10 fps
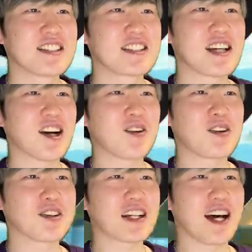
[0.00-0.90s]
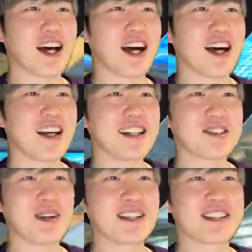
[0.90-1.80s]
さあこのさ
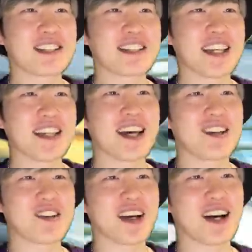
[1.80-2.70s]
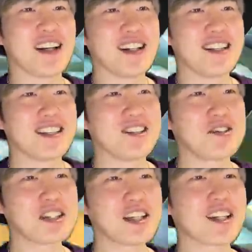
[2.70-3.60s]
一番人権内とか
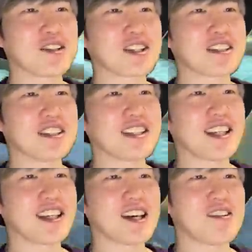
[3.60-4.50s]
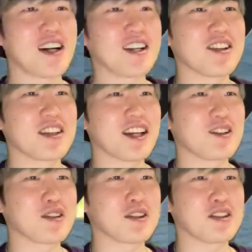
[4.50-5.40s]
言うてたけどさ人権内割リようでや
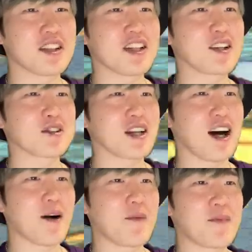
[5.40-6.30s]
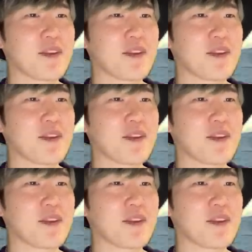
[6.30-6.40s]
るとか言うてたけどさ